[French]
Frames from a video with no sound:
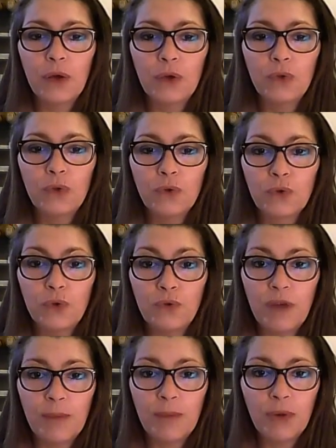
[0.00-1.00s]
donc nos
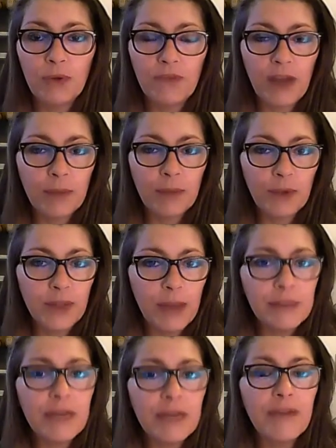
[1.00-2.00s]
fragments
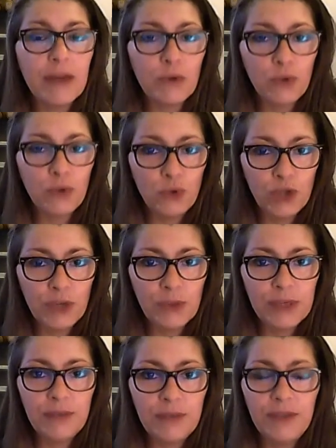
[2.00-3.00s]
d'âme. Ça va être le sujet de
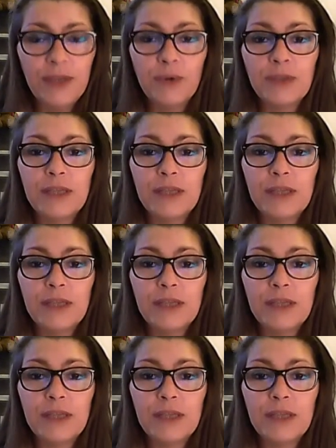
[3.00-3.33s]
cette vidéo,